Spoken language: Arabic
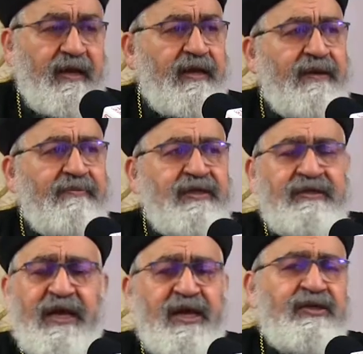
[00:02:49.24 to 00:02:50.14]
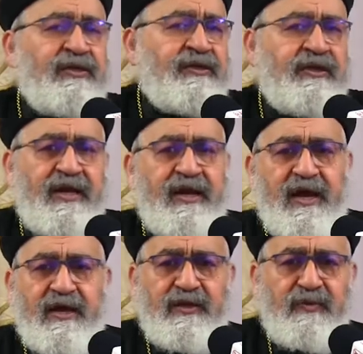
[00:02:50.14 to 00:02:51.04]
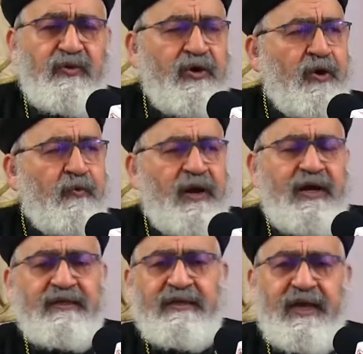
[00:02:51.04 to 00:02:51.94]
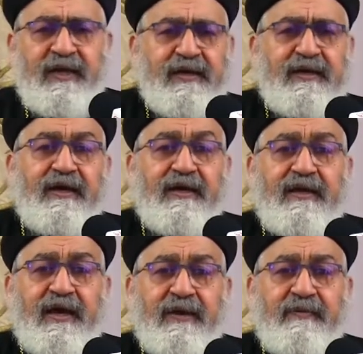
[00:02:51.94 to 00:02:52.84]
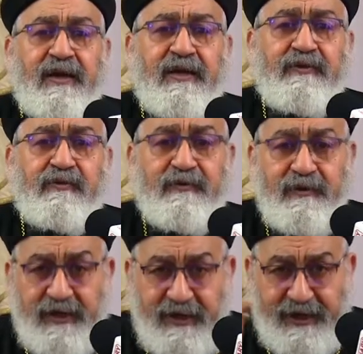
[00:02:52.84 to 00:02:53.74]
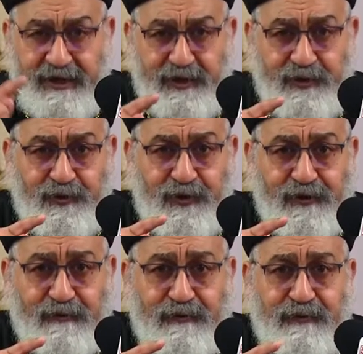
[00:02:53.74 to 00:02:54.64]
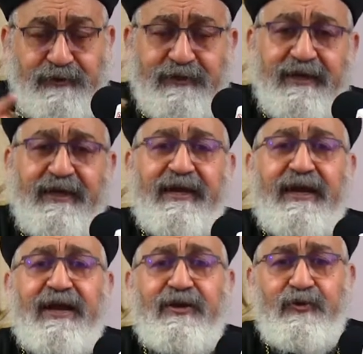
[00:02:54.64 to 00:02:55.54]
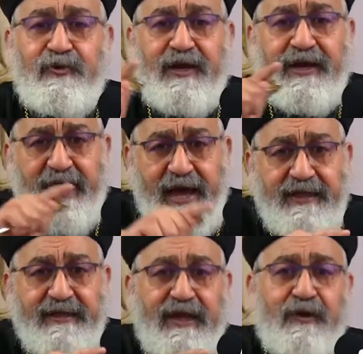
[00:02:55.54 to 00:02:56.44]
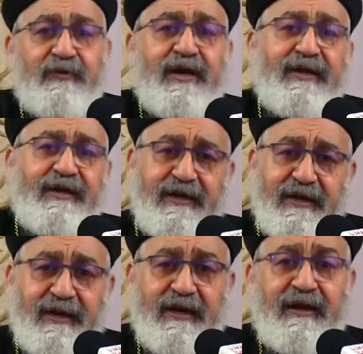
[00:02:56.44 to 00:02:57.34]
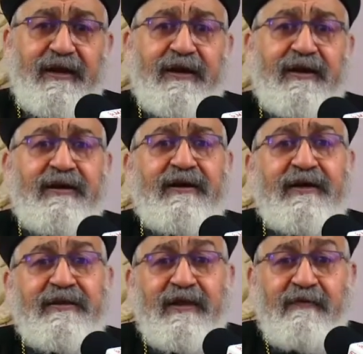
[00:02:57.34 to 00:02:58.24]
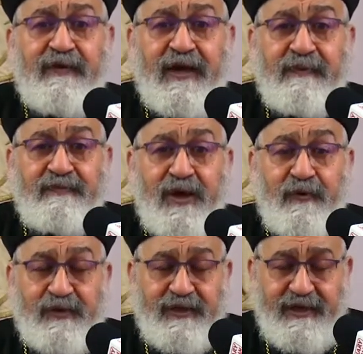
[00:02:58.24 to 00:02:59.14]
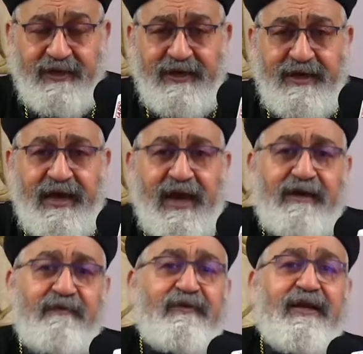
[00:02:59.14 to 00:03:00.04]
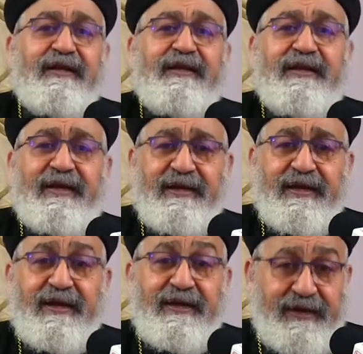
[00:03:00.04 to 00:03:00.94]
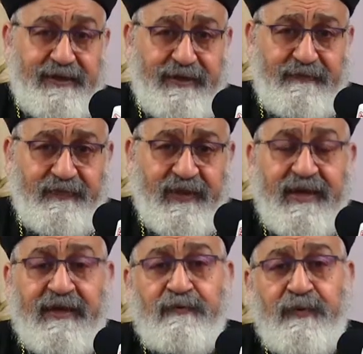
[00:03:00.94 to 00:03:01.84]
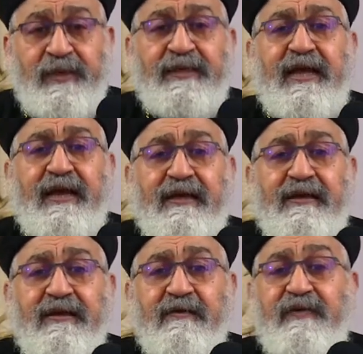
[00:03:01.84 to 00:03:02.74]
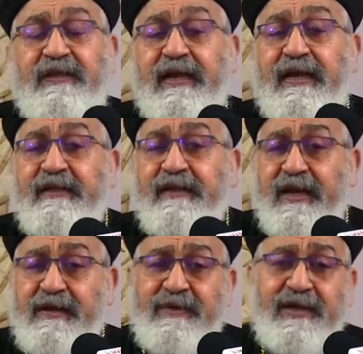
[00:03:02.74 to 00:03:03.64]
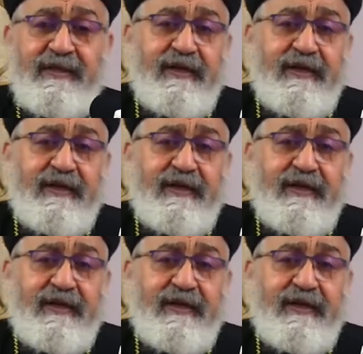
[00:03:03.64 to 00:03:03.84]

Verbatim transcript: لا ما يستحقش ان انا اخدمه ولا يستحق ان انا اضحي من اجله لكن الروح القدس لا يقول لك حتى لو كان رد الفعل بتاعه كده هنفضل ان احنا نخدم وبالتالي في ثلاث كلمات